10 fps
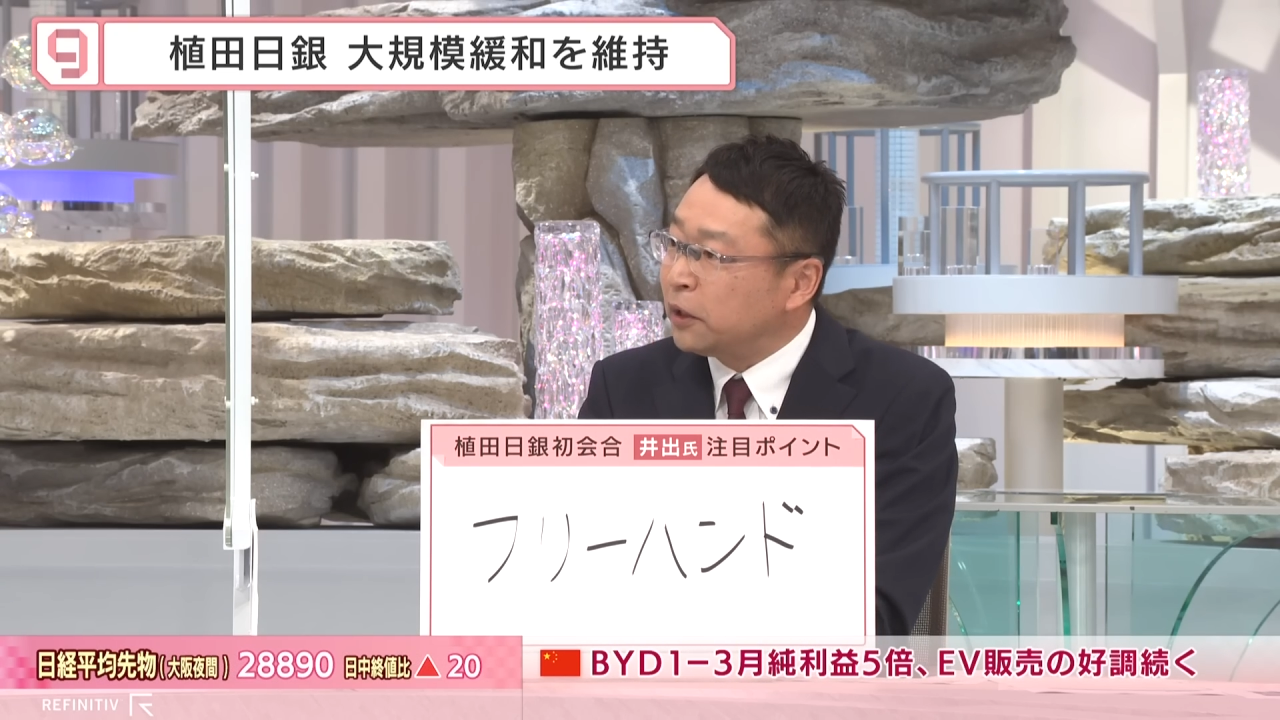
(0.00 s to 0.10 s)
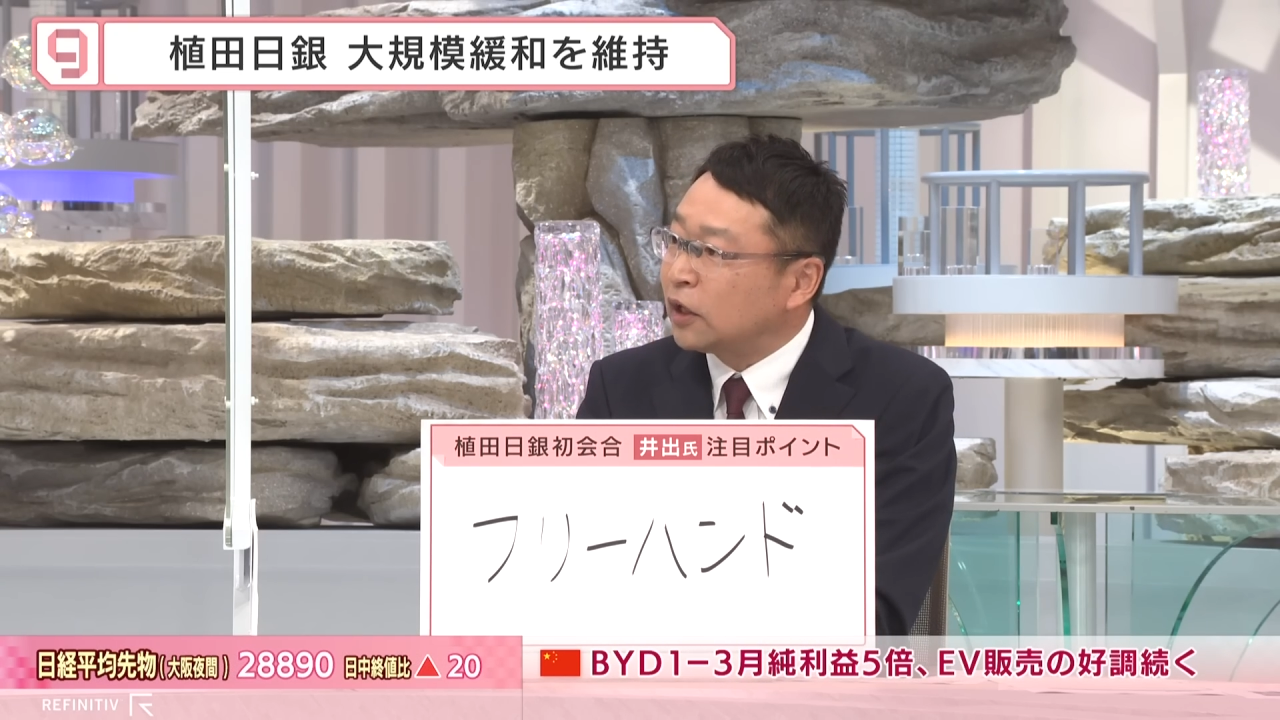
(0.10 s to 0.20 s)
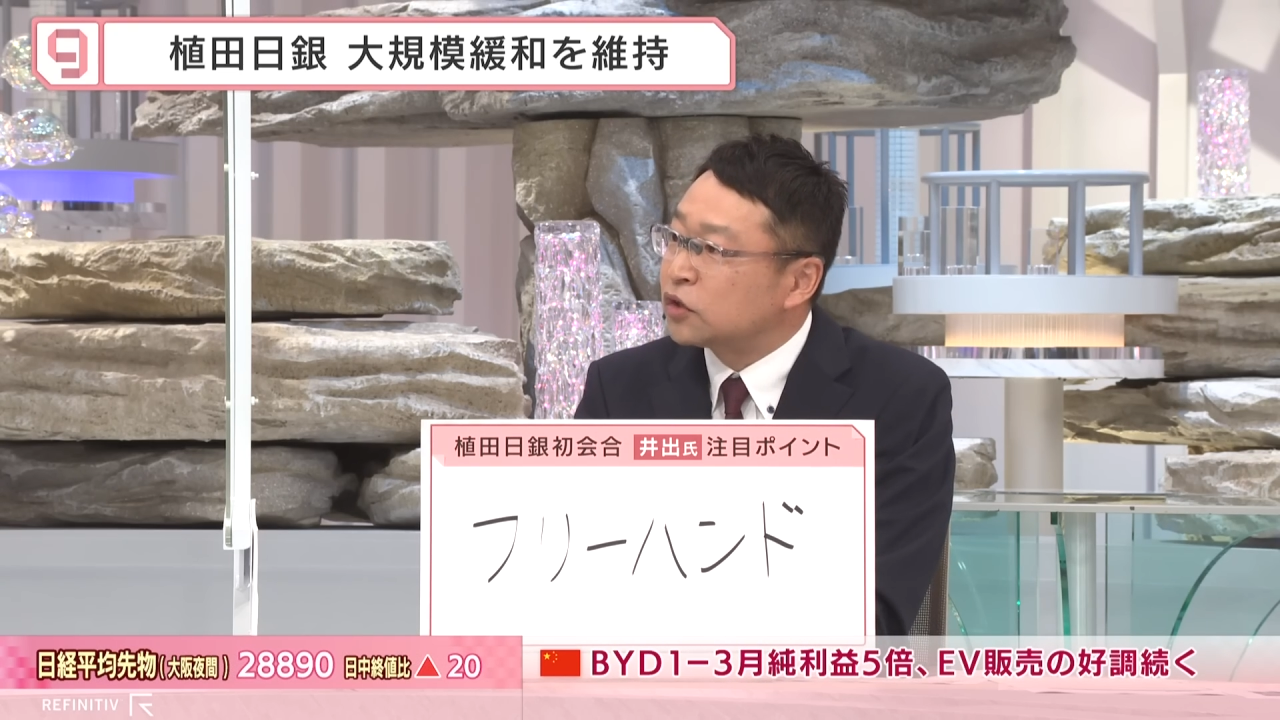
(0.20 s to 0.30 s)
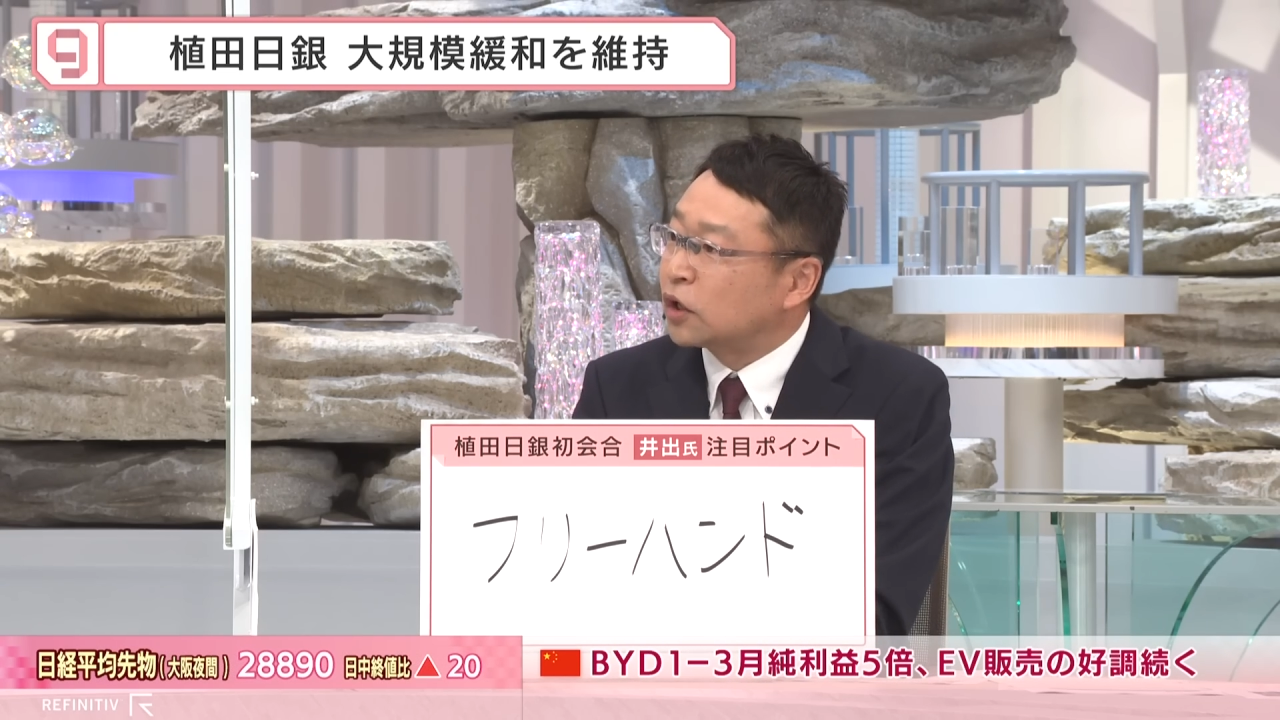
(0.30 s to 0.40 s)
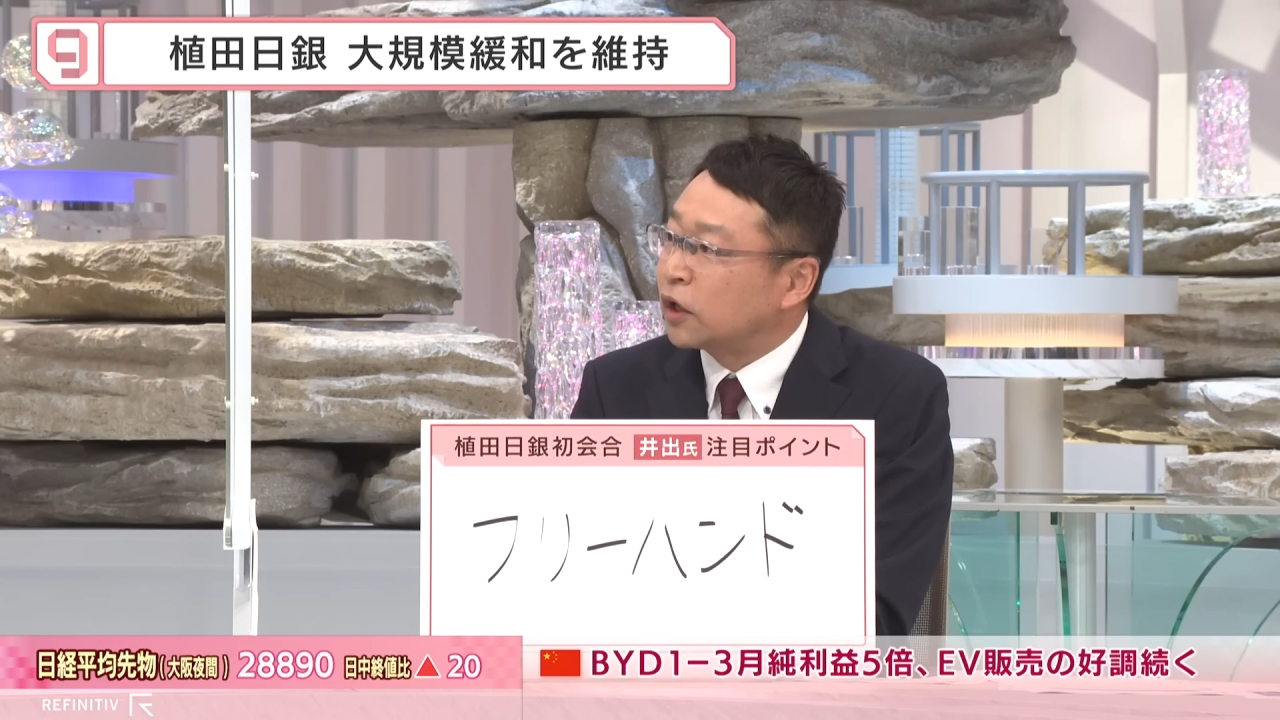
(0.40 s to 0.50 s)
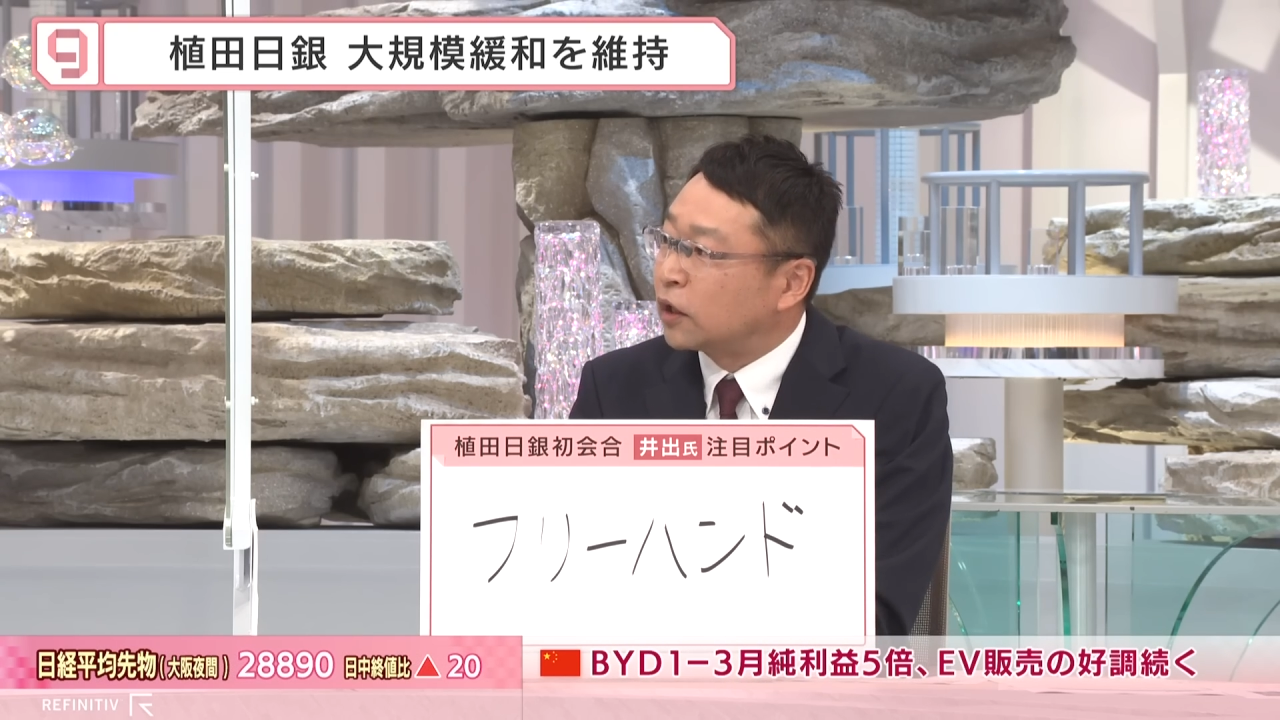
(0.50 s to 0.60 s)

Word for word: めたんじゃな